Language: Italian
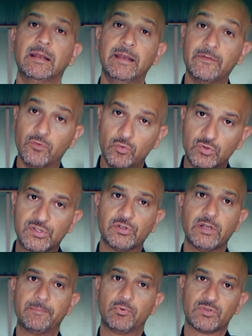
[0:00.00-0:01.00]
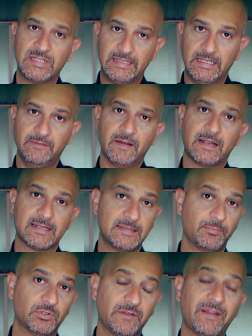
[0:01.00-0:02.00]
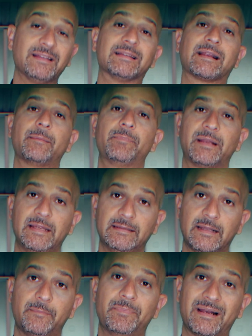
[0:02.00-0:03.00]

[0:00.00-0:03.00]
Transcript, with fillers: l'evoluzione positiva che si poteva intraprendere